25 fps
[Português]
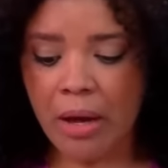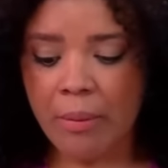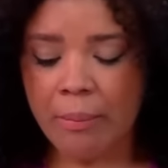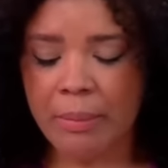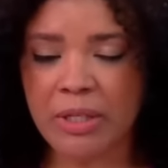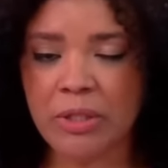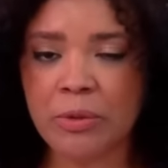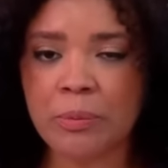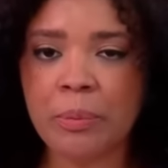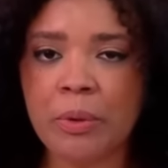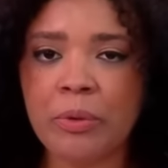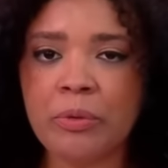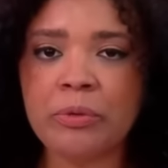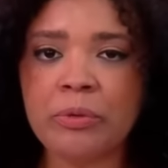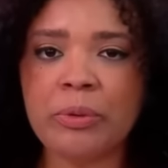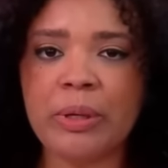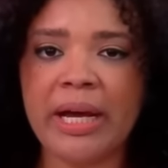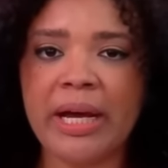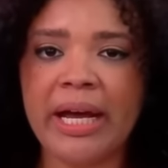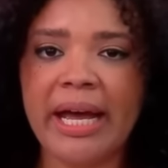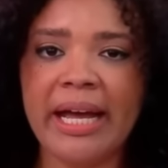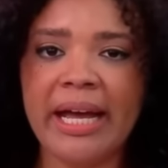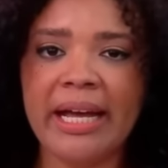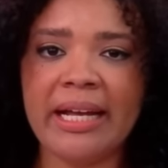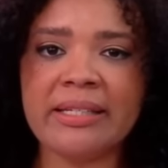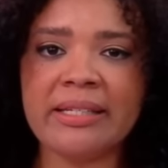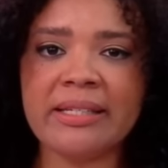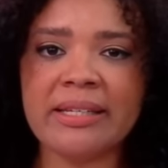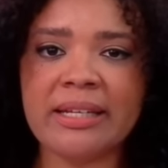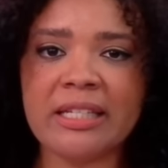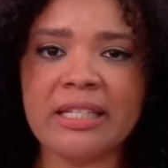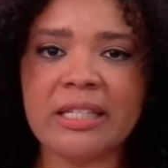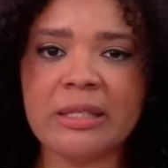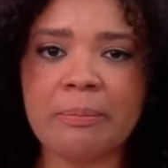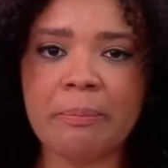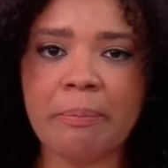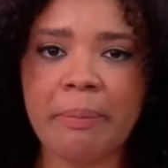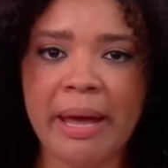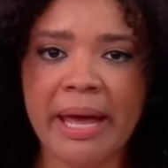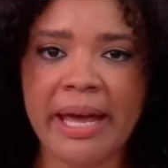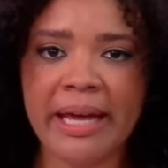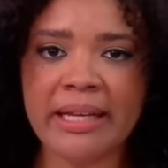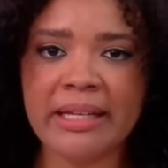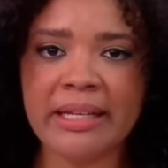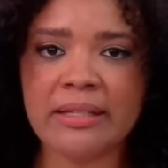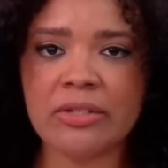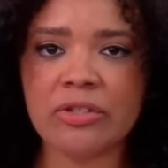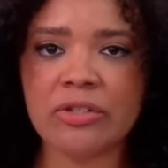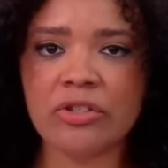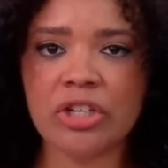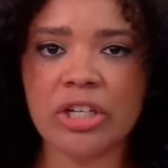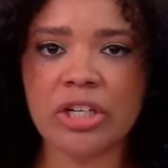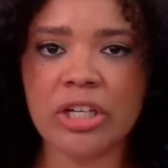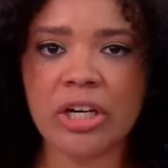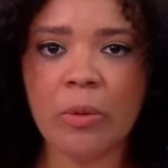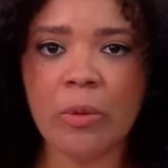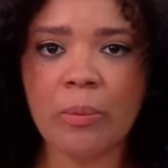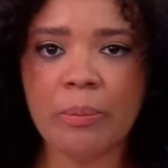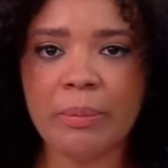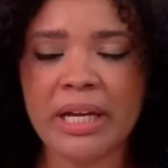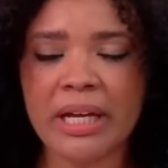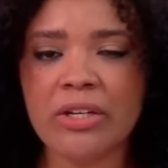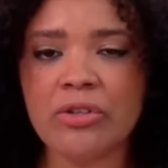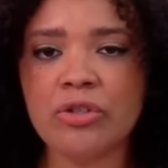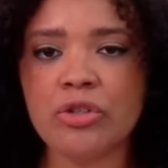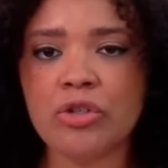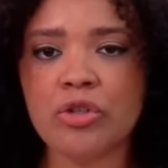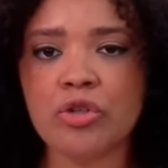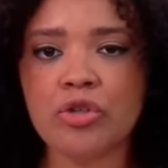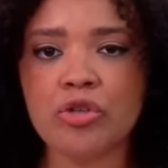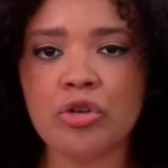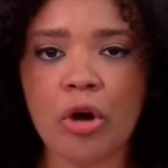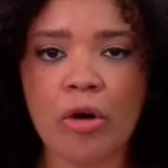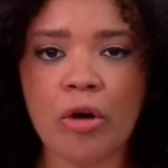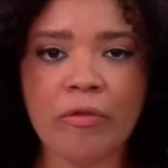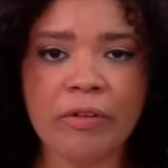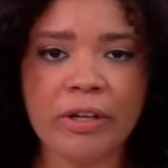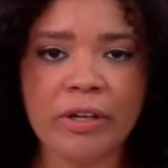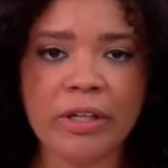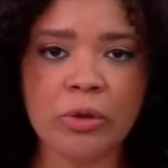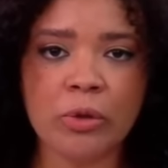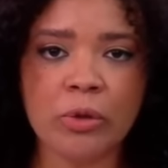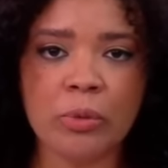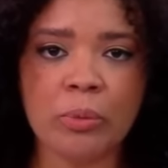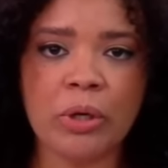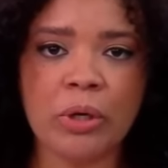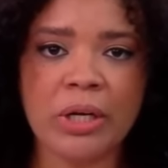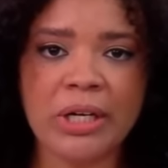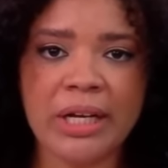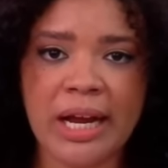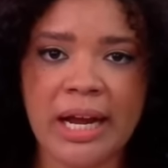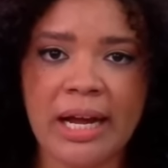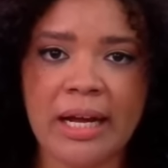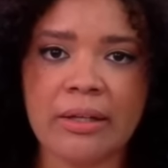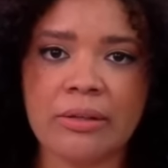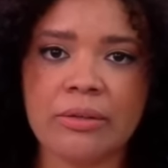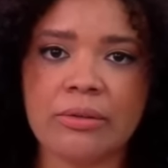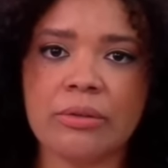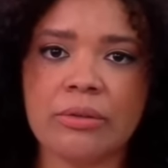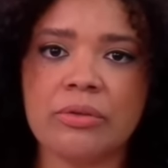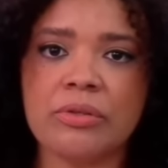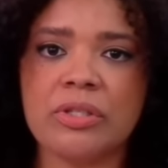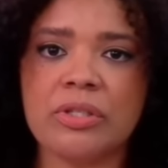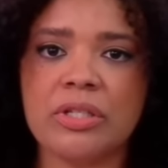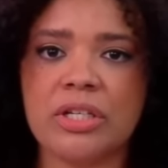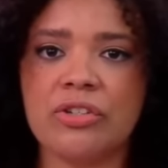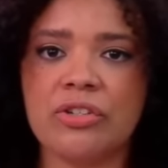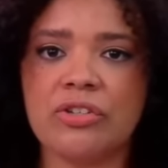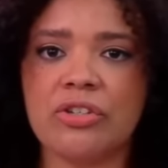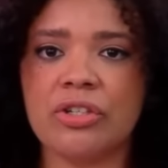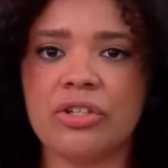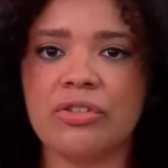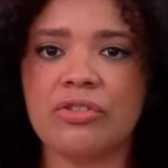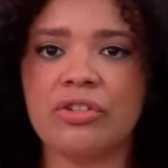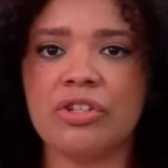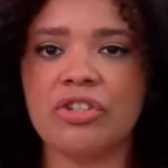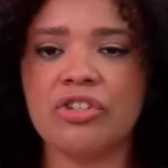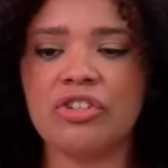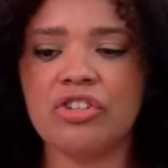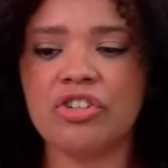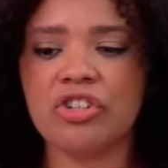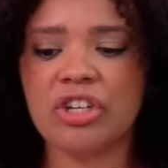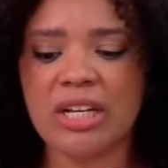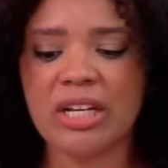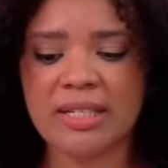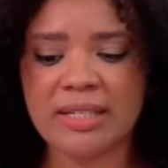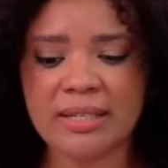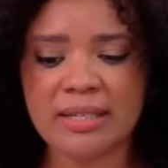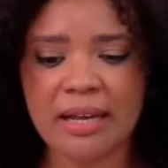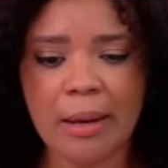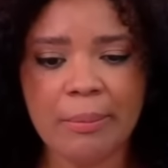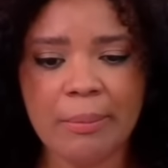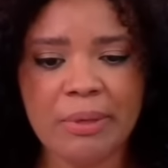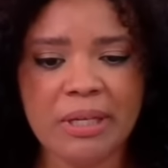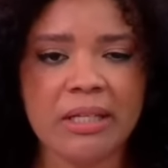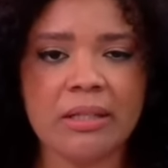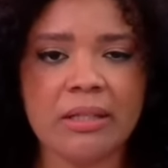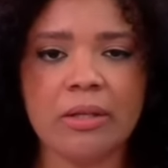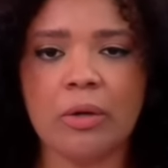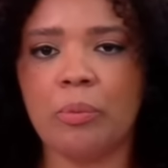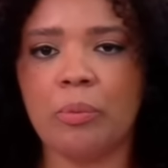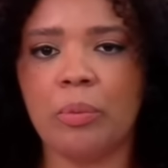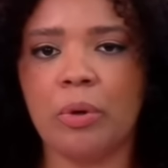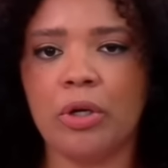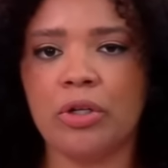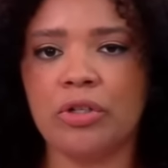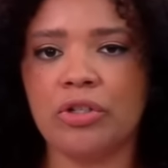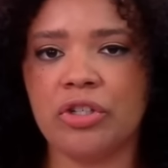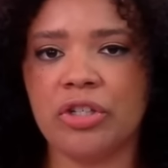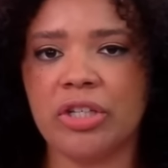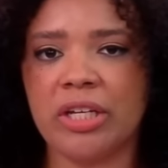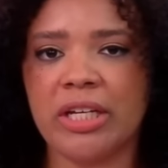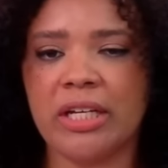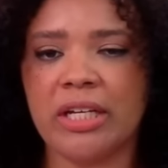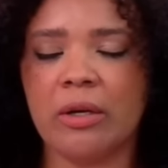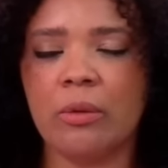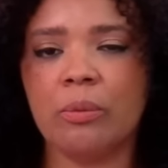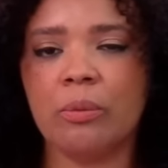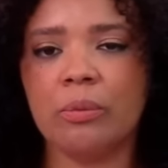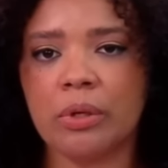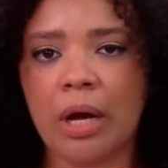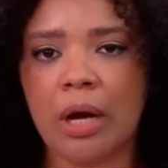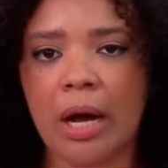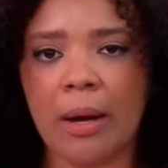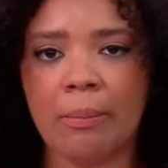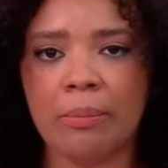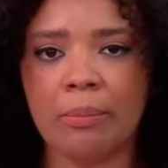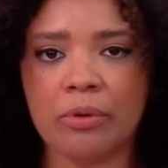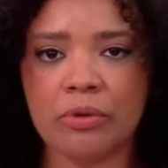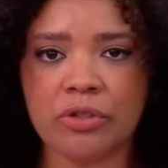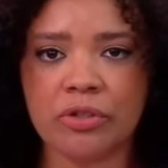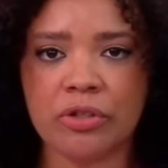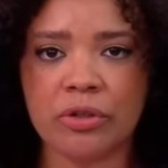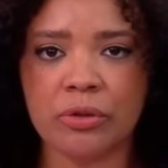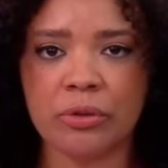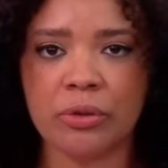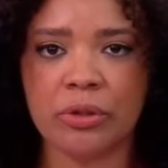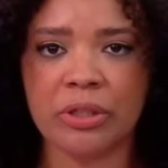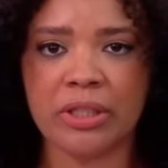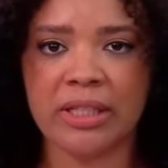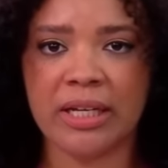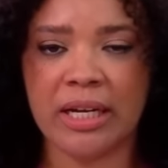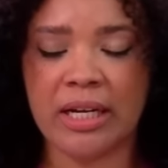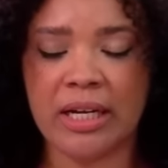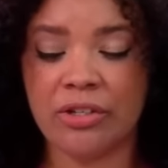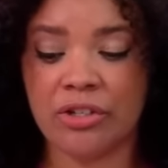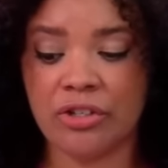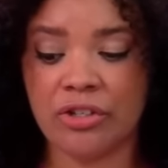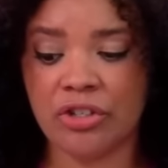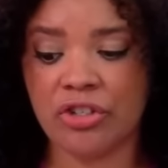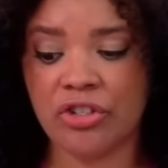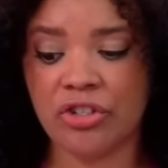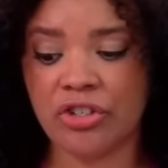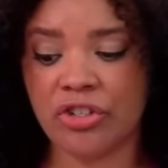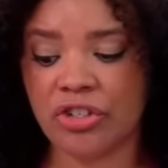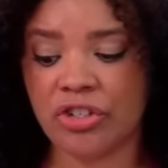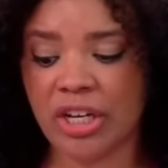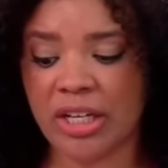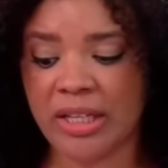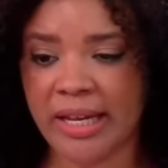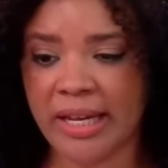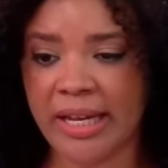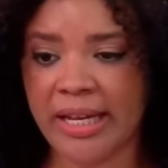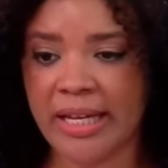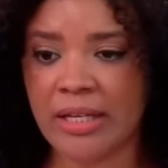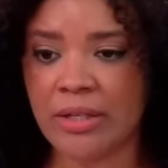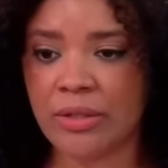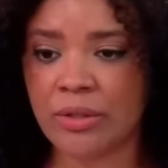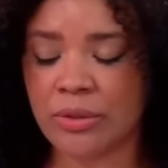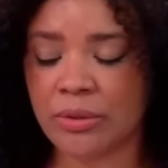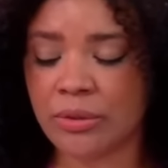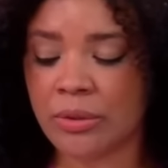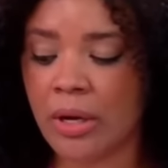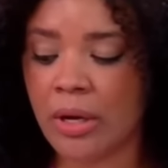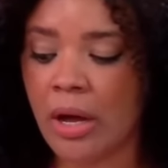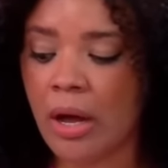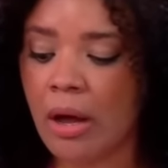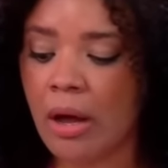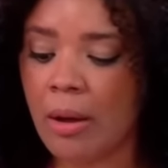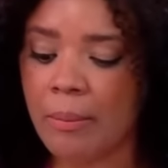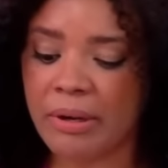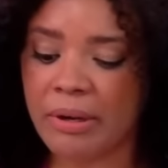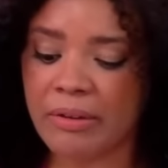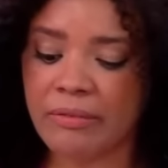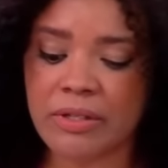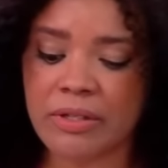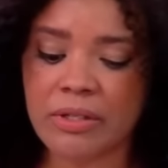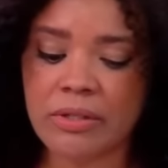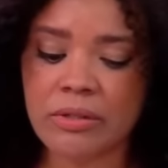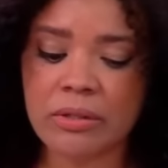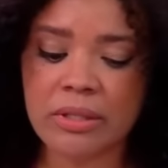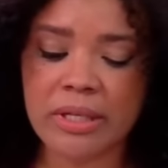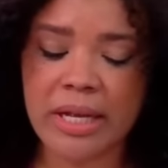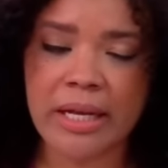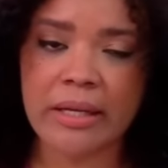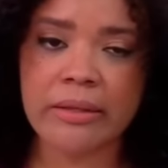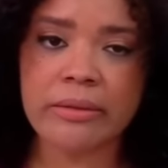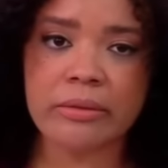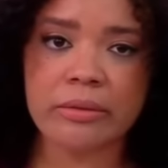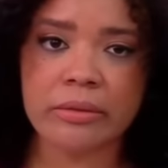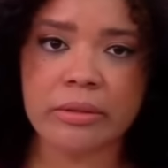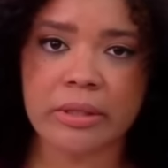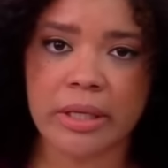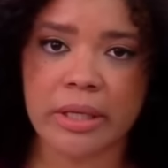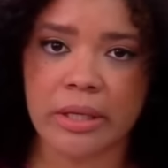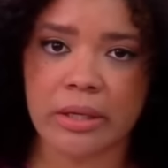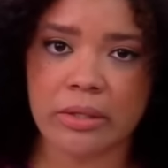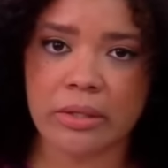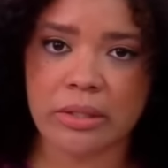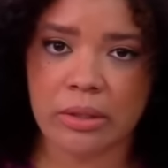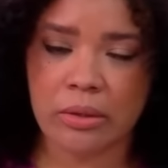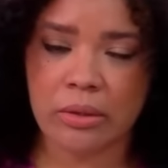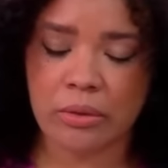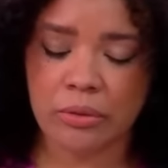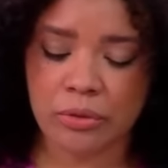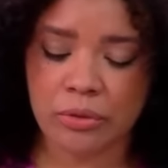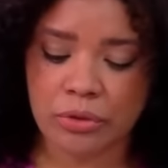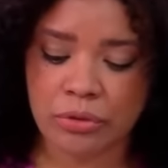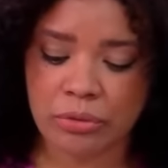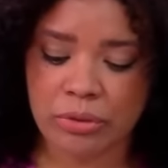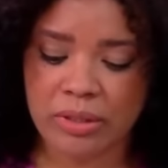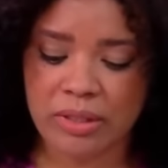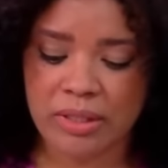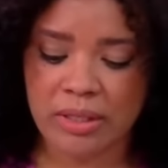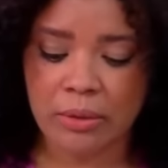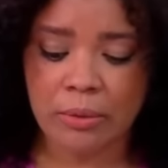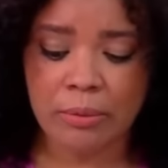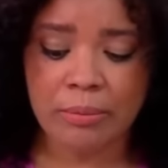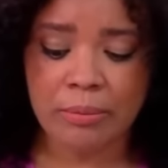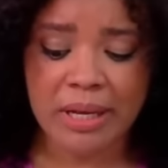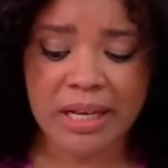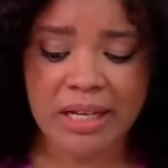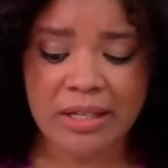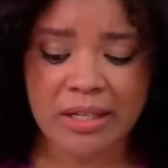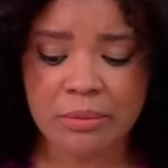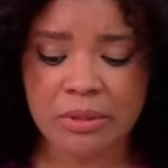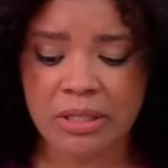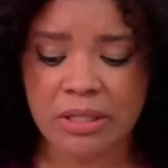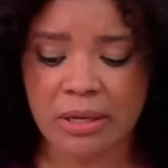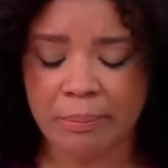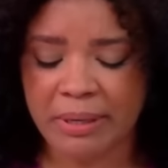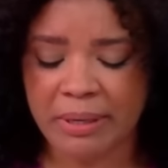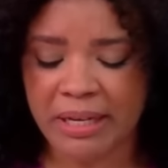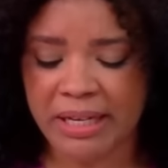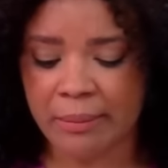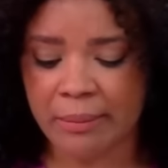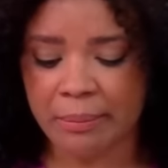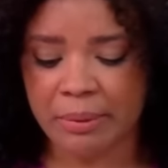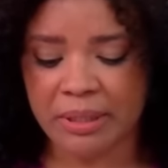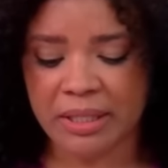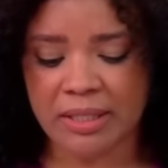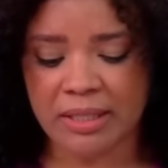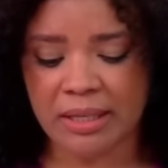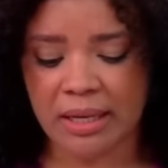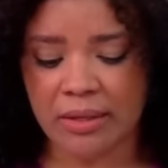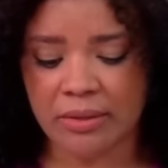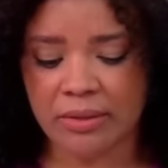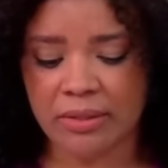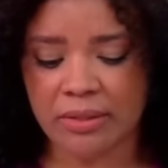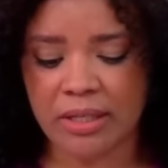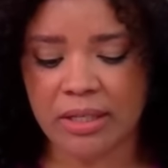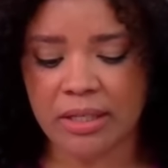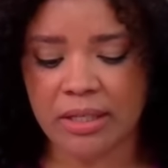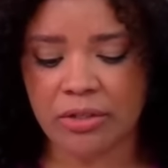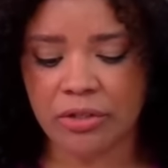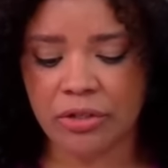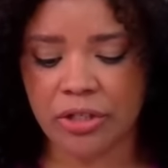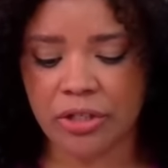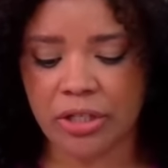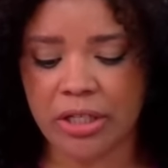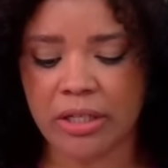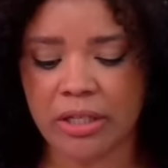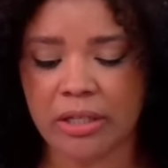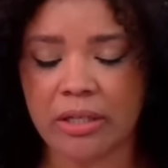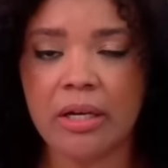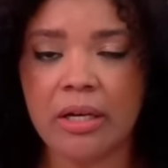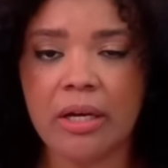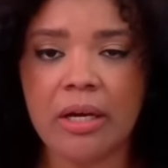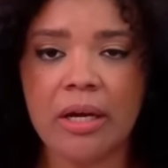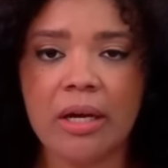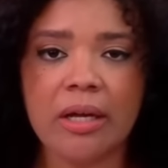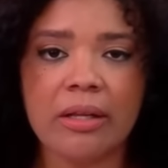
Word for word: Mas o ponto é, essas PECs geralmente chovem no molhado, ou seja, a gente já sabe que não pode ter abuso de autoridade, a gente já tem isso previsto dentro da nossa Constituição. O mesmo se aplica para esse caso da anistia.